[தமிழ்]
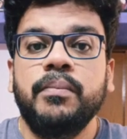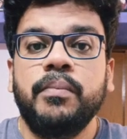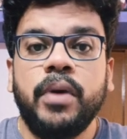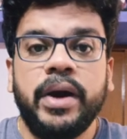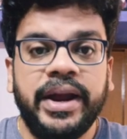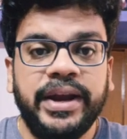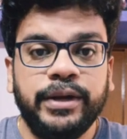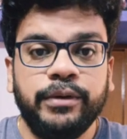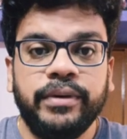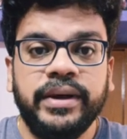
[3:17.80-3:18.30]

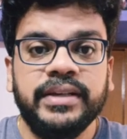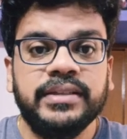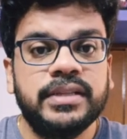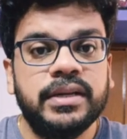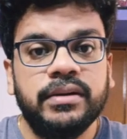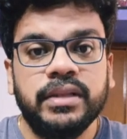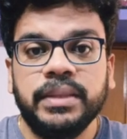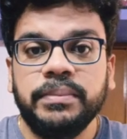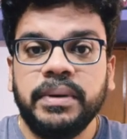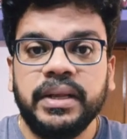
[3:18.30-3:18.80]
பாயிண்ட்
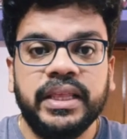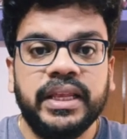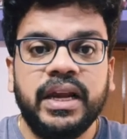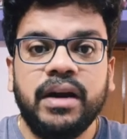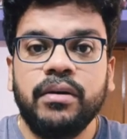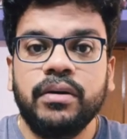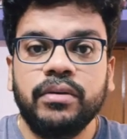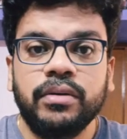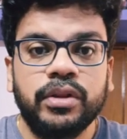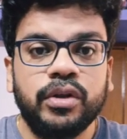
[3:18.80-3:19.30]
வைஸில் வந்து
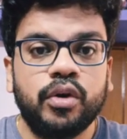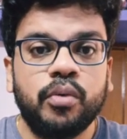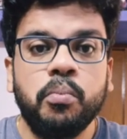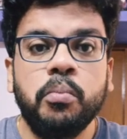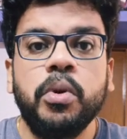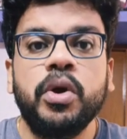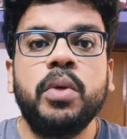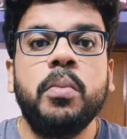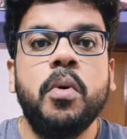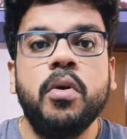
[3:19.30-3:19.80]
பார்த்தீங்கன்னா அவங்க வந்து
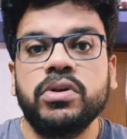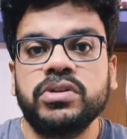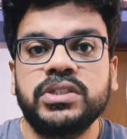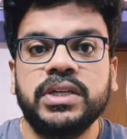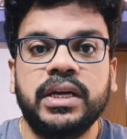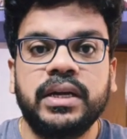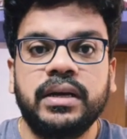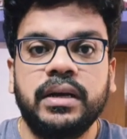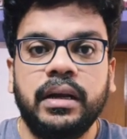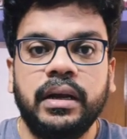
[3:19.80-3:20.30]
ரொம்ப ரொம்ப
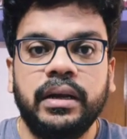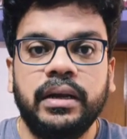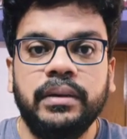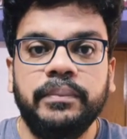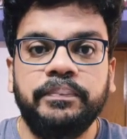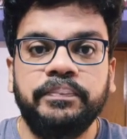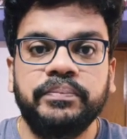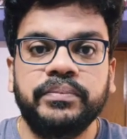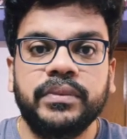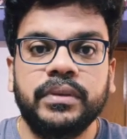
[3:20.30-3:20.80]
ஒஸ்ட்டாக இருக்காங்க
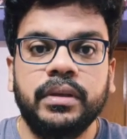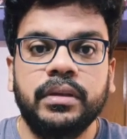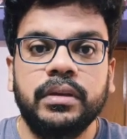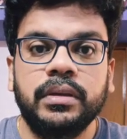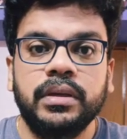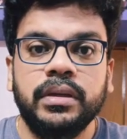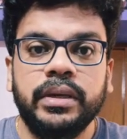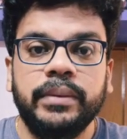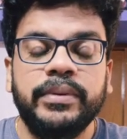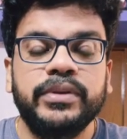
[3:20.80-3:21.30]

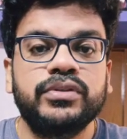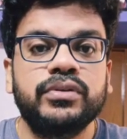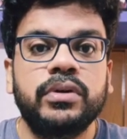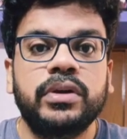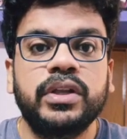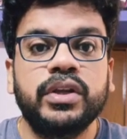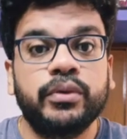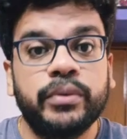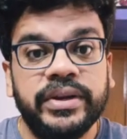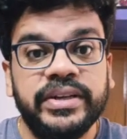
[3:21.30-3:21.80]
எப்படி
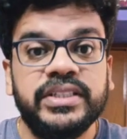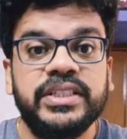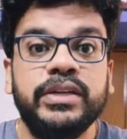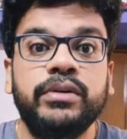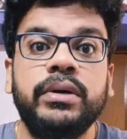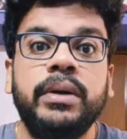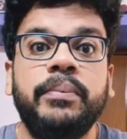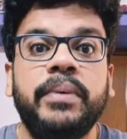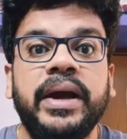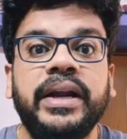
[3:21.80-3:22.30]
சொல்கிறது குவின்சி
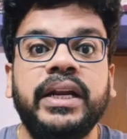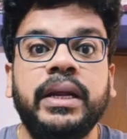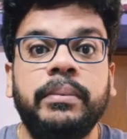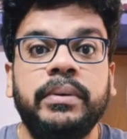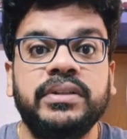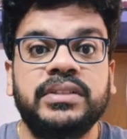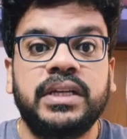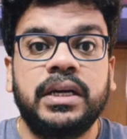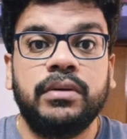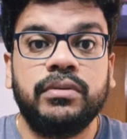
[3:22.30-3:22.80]
கூட பாயிண்ட்டாக
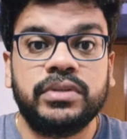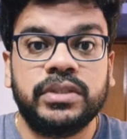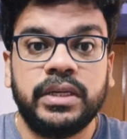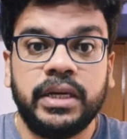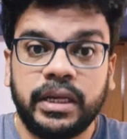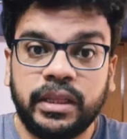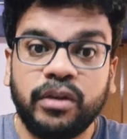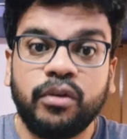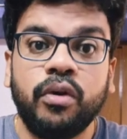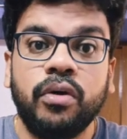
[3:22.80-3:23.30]
பேசுகிறாங்க ஒரு
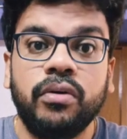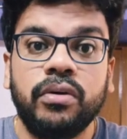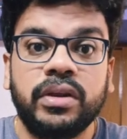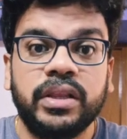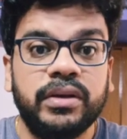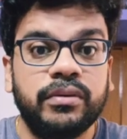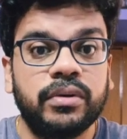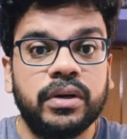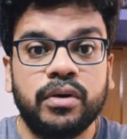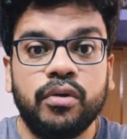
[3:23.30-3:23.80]
சில நேரத்துக்கு கோவம்
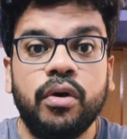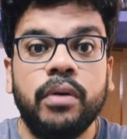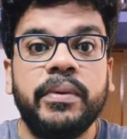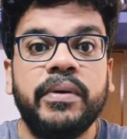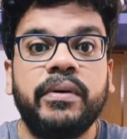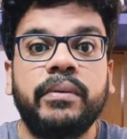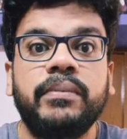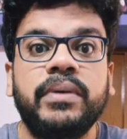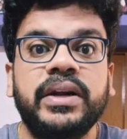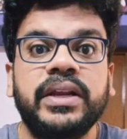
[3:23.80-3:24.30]
வருது இவங்களுக்கு கோமே
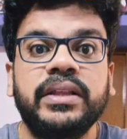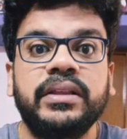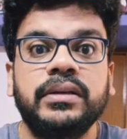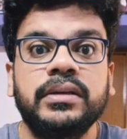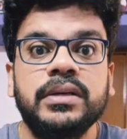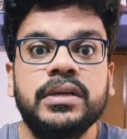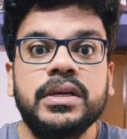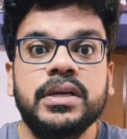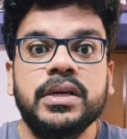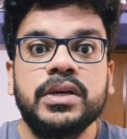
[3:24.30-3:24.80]
வர மாட்டேங்குது
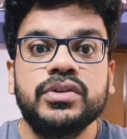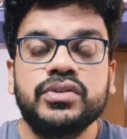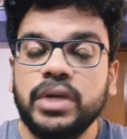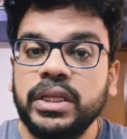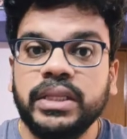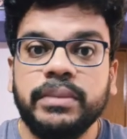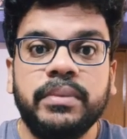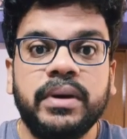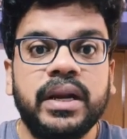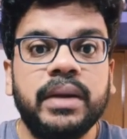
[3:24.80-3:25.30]
ஸோ
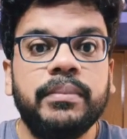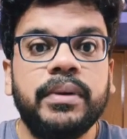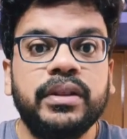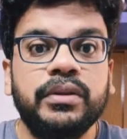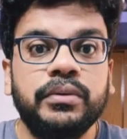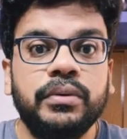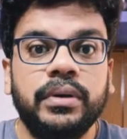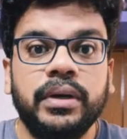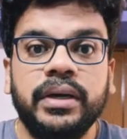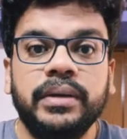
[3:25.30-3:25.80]
அந்த மாதிரிலாம்
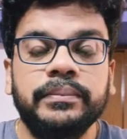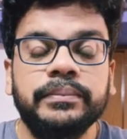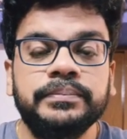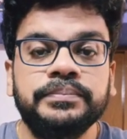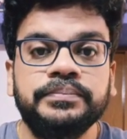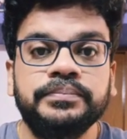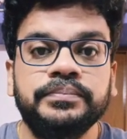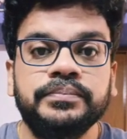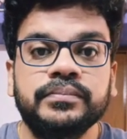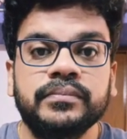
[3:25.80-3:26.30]
பார்த்துக்கோங்க
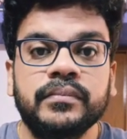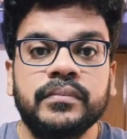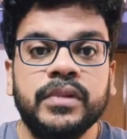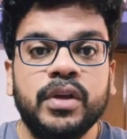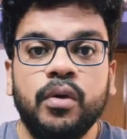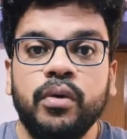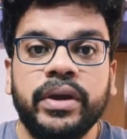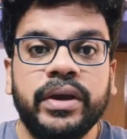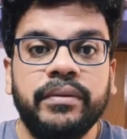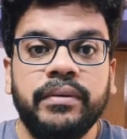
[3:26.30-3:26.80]

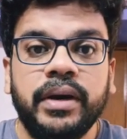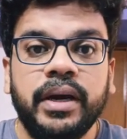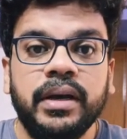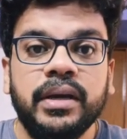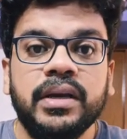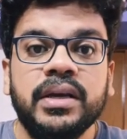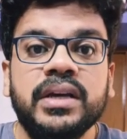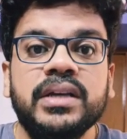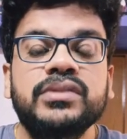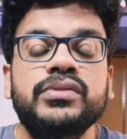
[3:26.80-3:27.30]
ஓகேவா
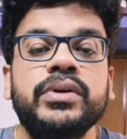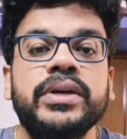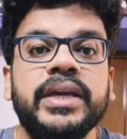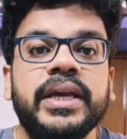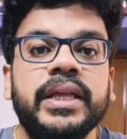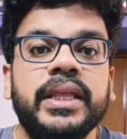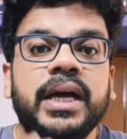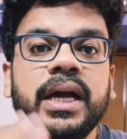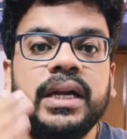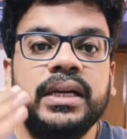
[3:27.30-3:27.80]
ஸோ
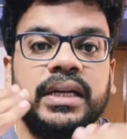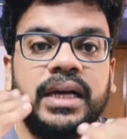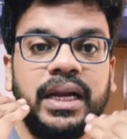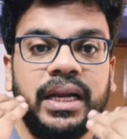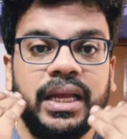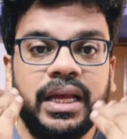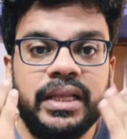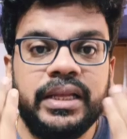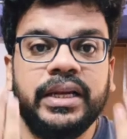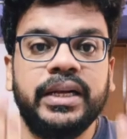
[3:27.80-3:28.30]
இங்கே தான்
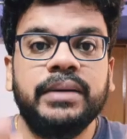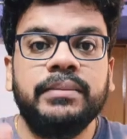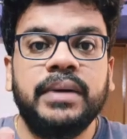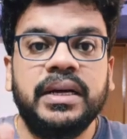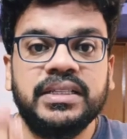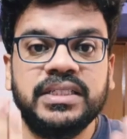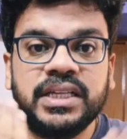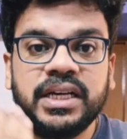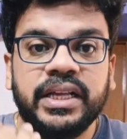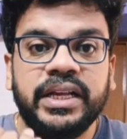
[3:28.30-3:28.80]
நாலாவது இடம்
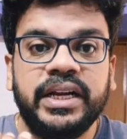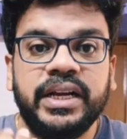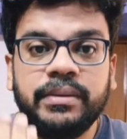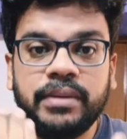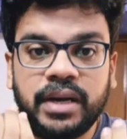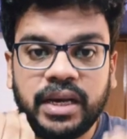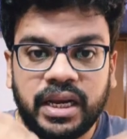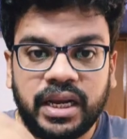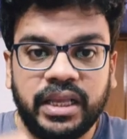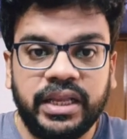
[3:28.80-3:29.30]
அஞ்சாவது இடம்
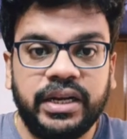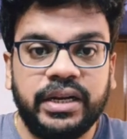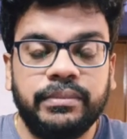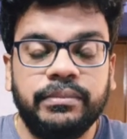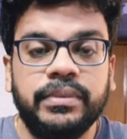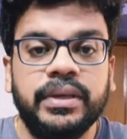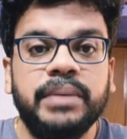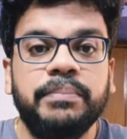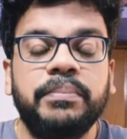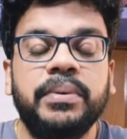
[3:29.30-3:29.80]
ஆறாவது
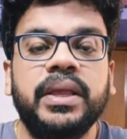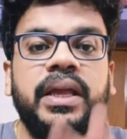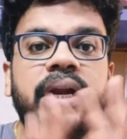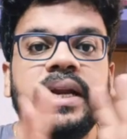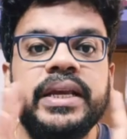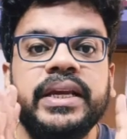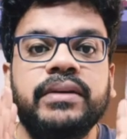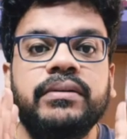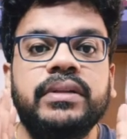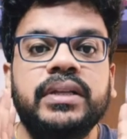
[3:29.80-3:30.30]
இடம் இப்போ தான்
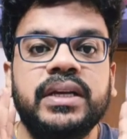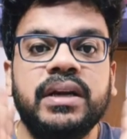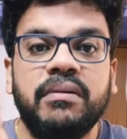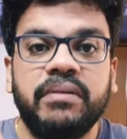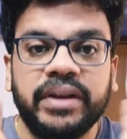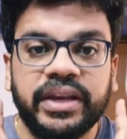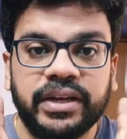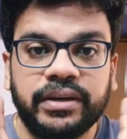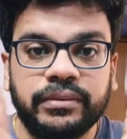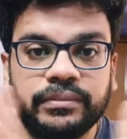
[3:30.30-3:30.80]
நீங்கள் வந்து
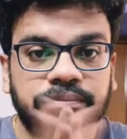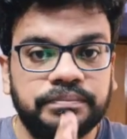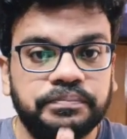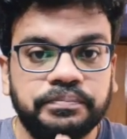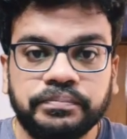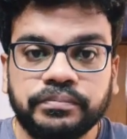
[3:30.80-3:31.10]
கவனிக்கணும்